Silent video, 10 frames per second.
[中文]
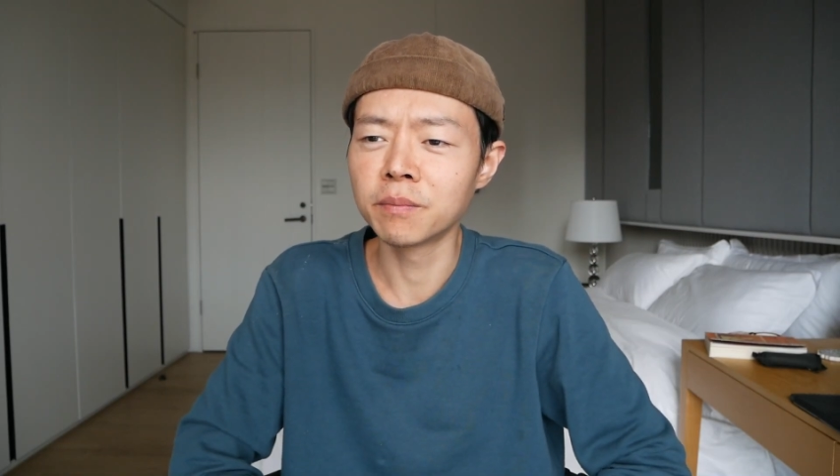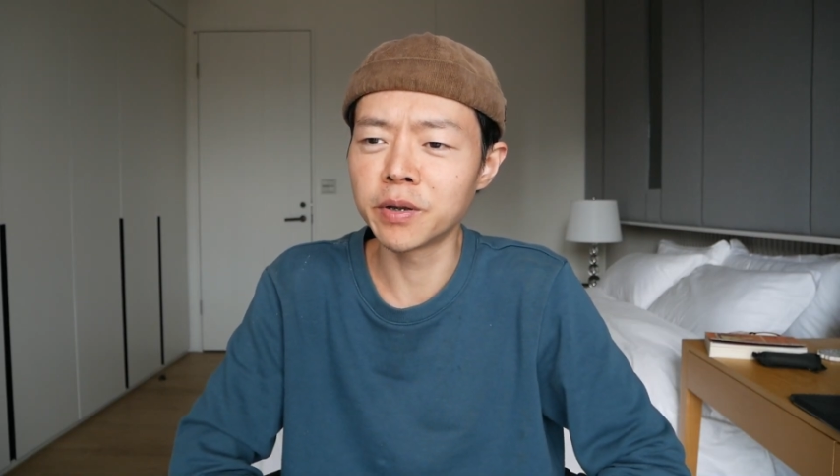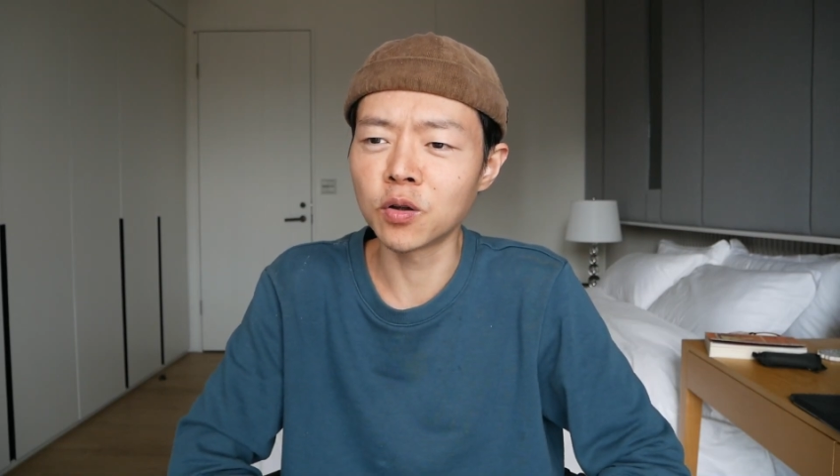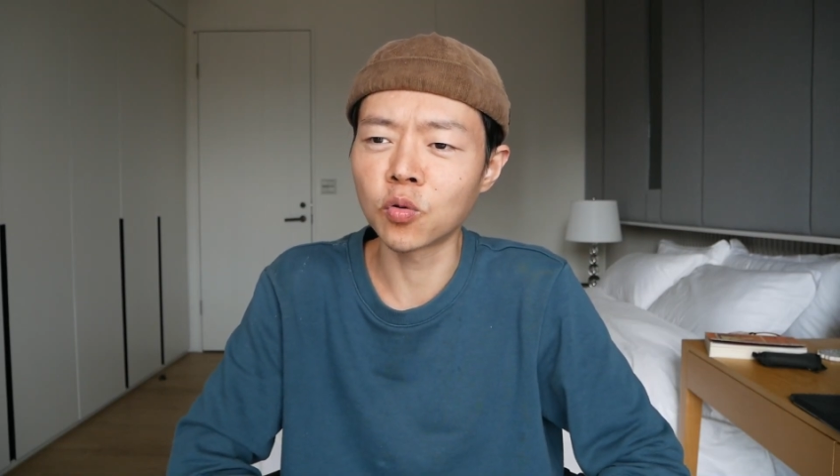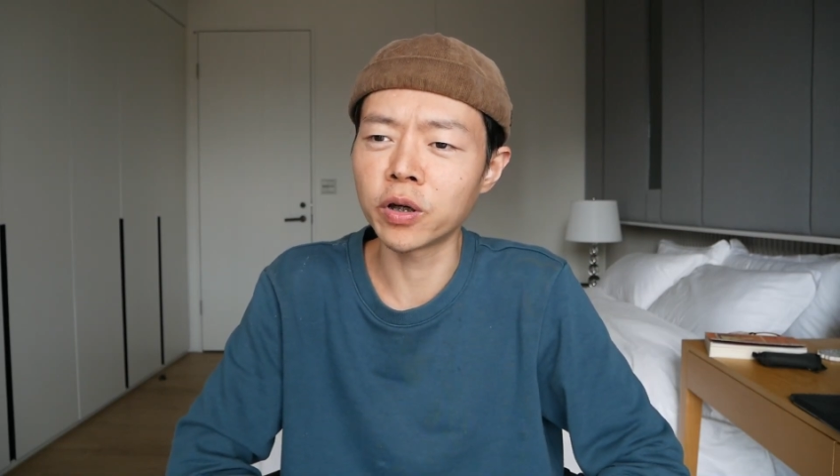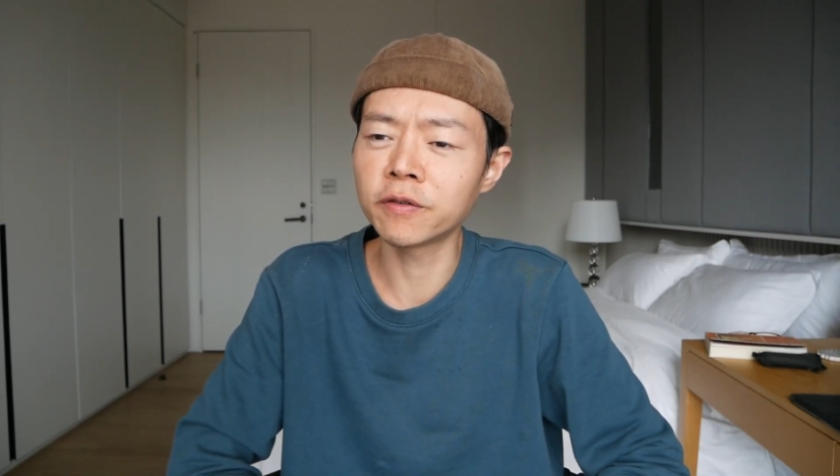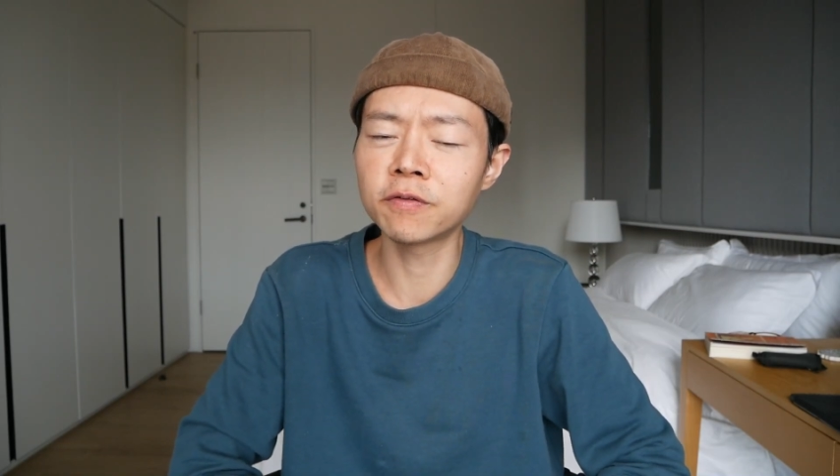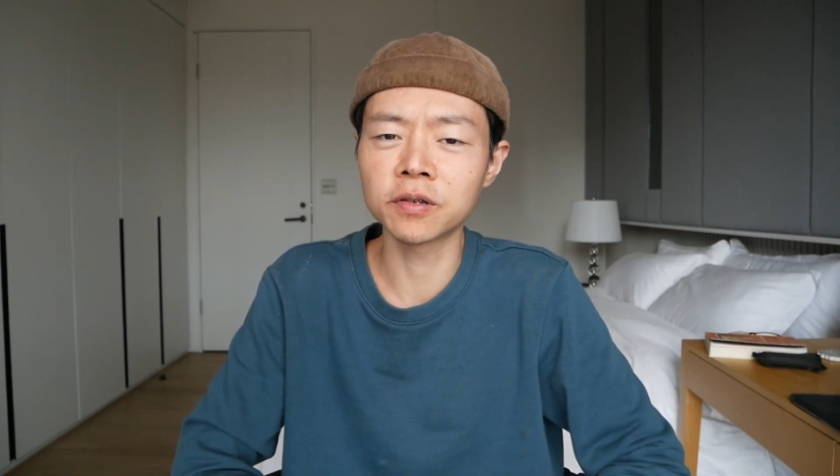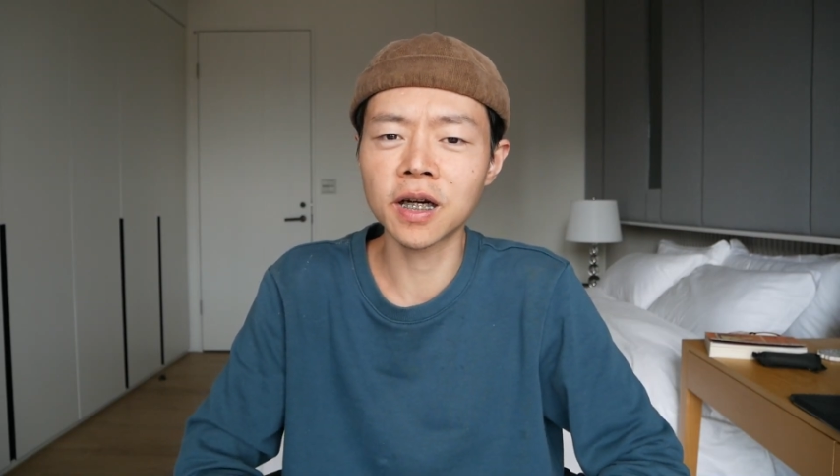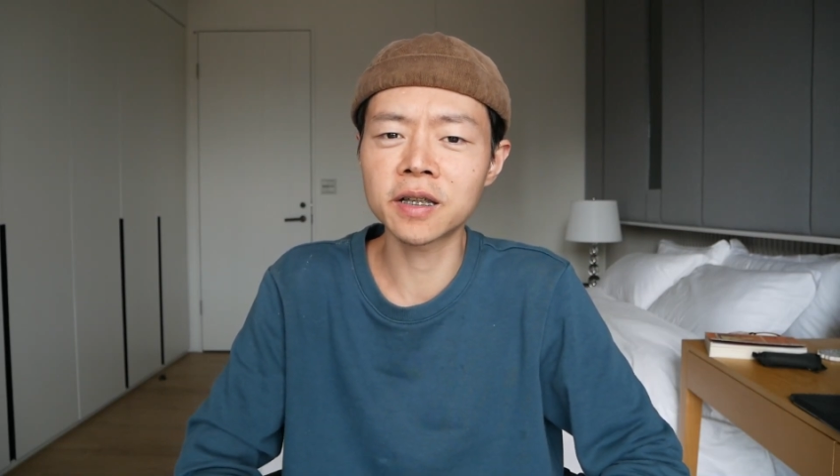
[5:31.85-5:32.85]
没有恢
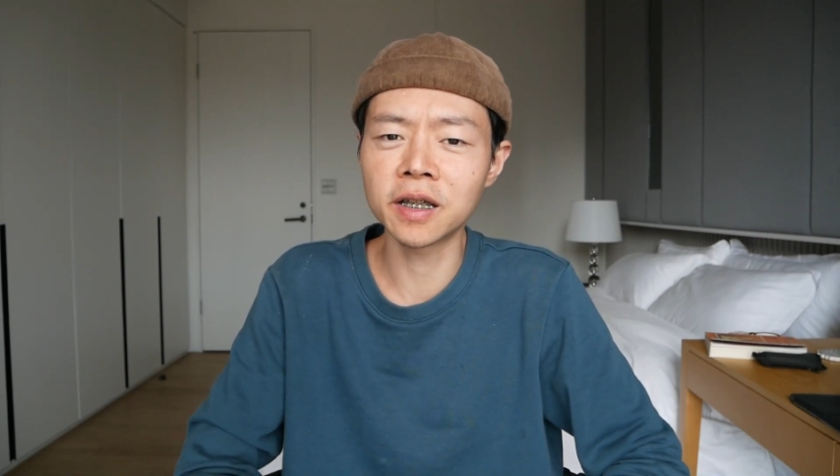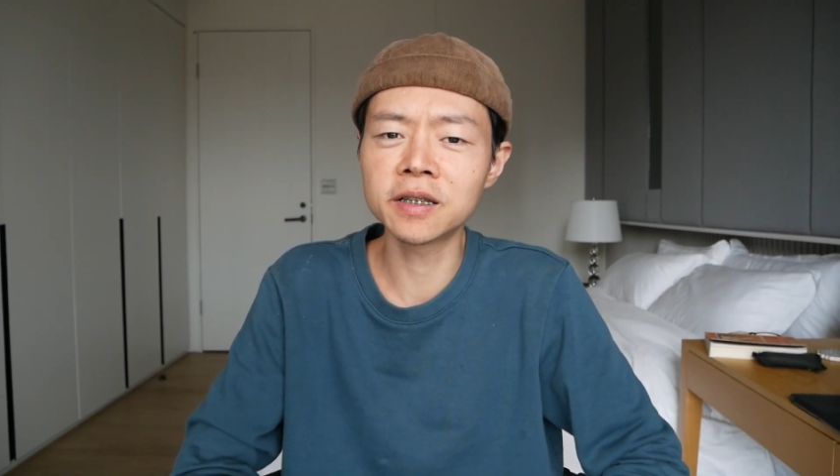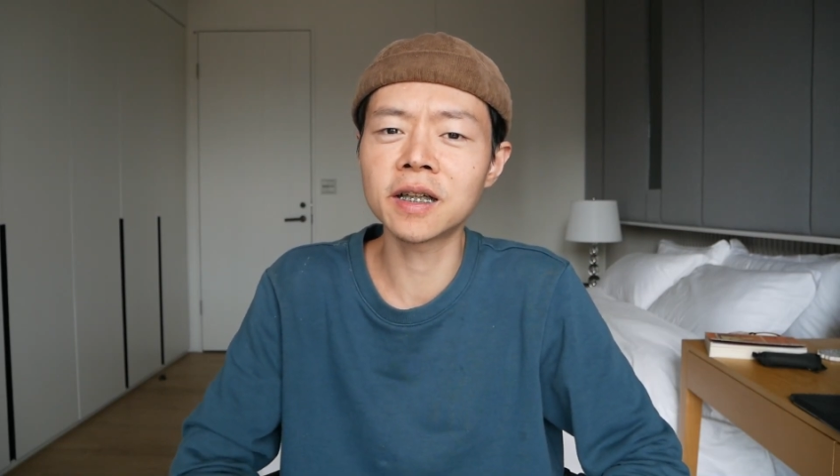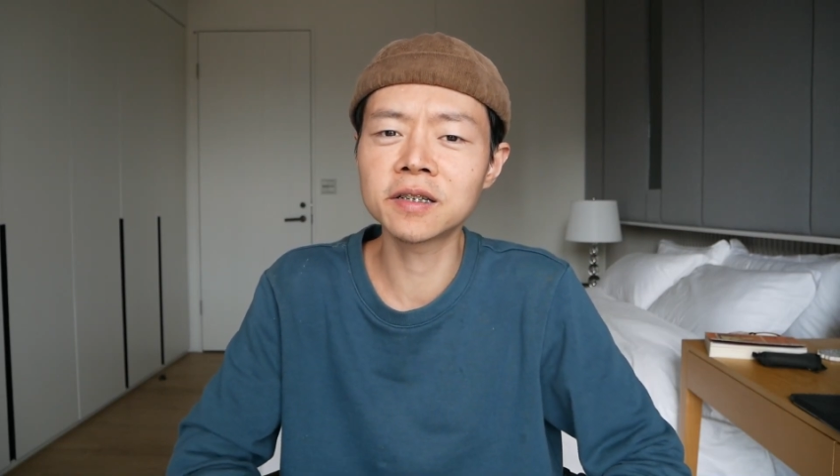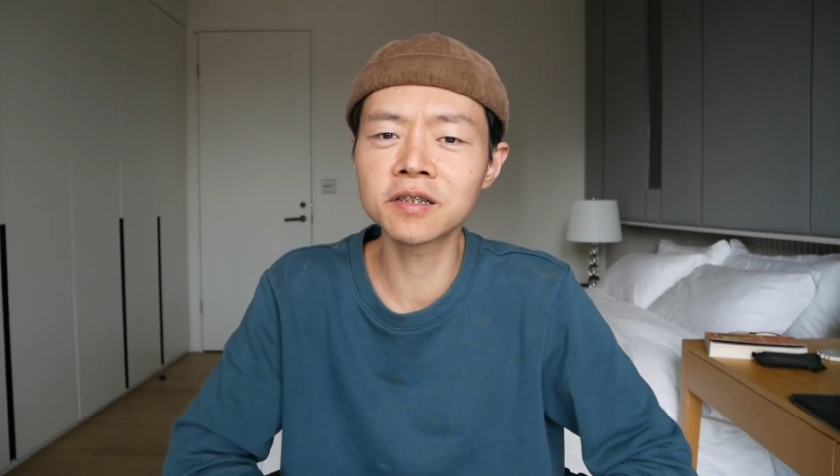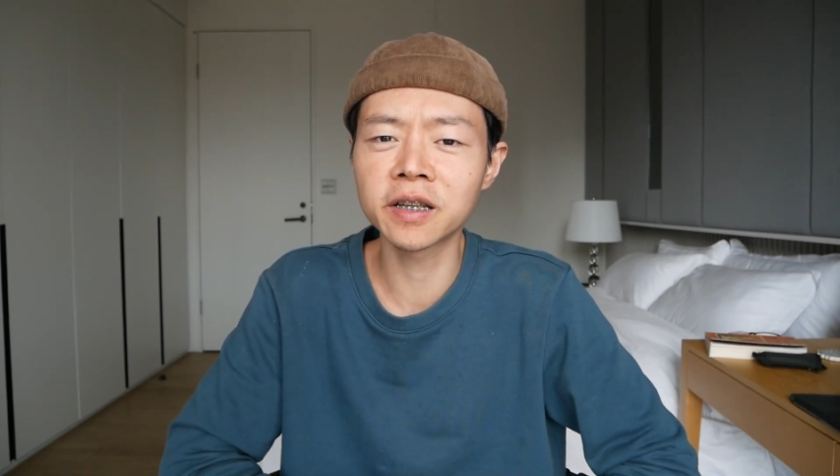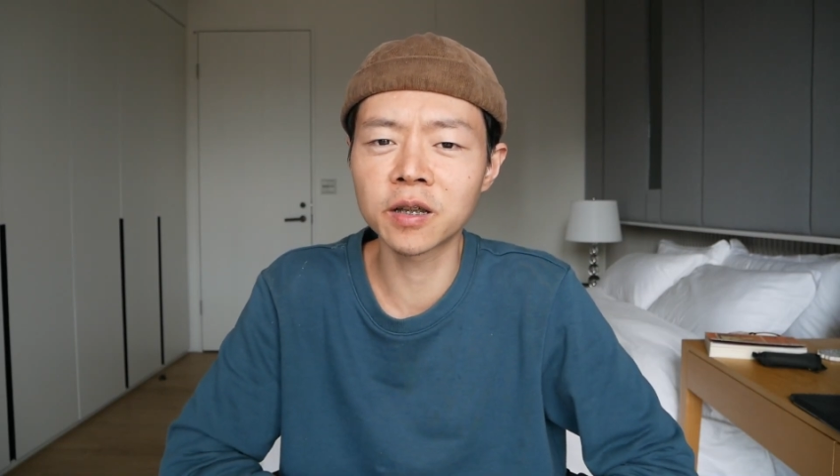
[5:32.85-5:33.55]
复，它仍然是